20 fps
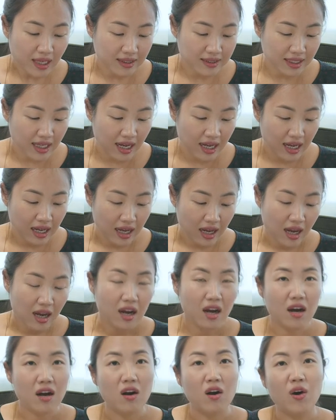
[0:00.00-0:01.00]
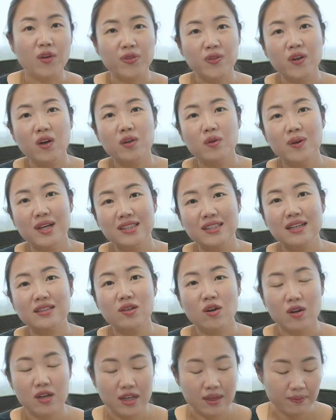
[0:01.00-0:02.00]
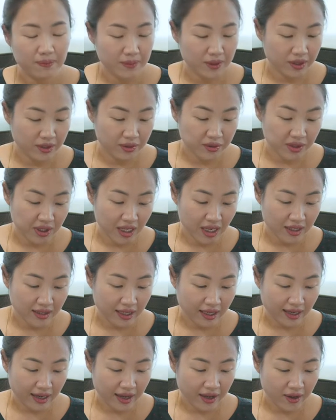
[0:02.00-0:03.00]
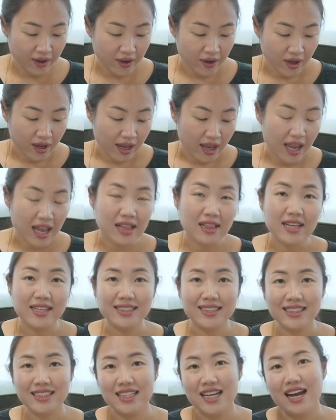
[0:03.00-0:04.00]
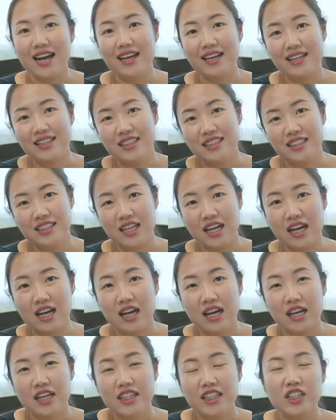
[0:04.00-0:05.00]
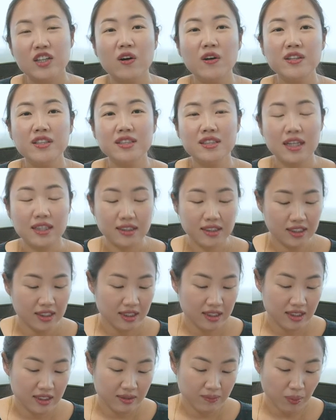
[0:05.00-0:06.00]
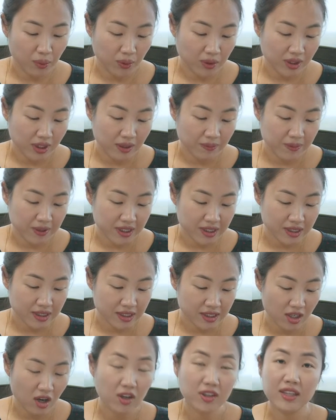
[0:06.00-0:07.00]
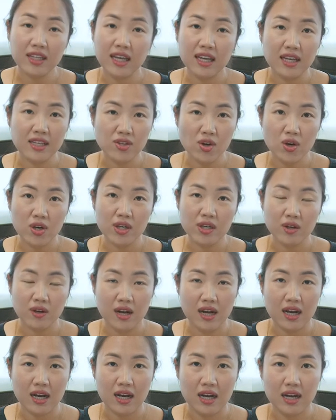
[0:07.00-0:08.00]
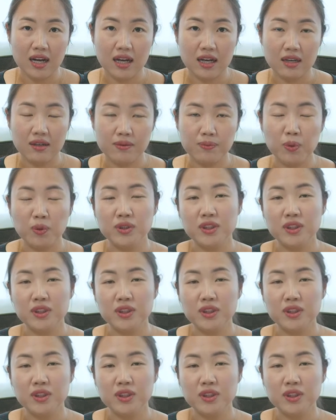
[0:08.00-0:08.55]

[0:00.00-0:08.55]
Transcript: 자, 어떤 회사 설립 유지해야 될까요? LLC냐 INC냐? 이거는 사실은 본인의 비즈니스 형태의 설립과